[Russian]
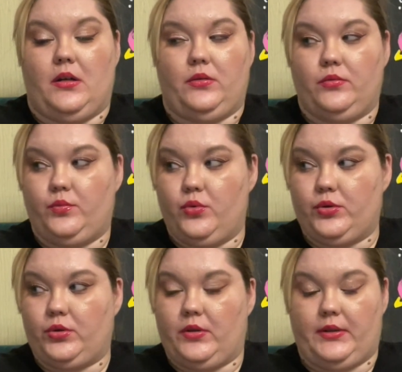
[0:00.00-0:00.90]
ноутбук
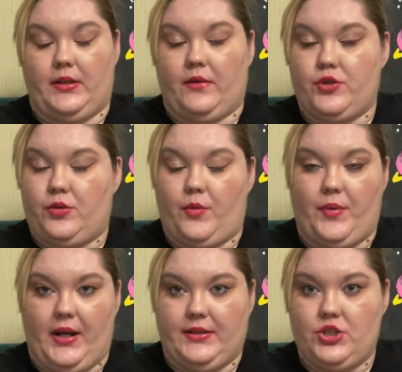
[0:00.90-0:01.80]
только для того, чтобы
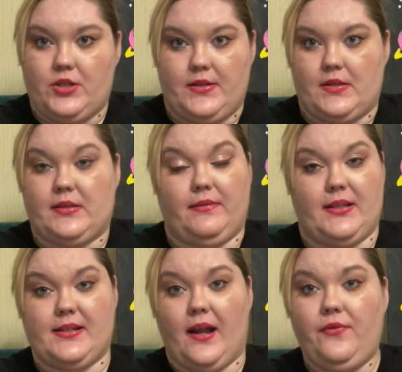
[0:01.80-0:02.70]
периодически
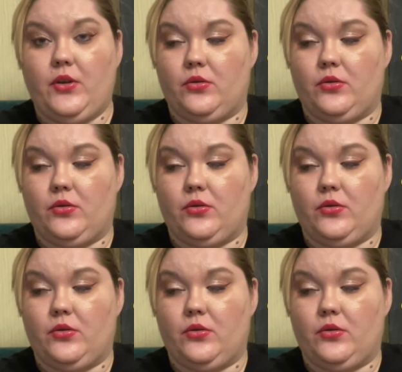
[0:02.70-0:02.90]
составлять графики,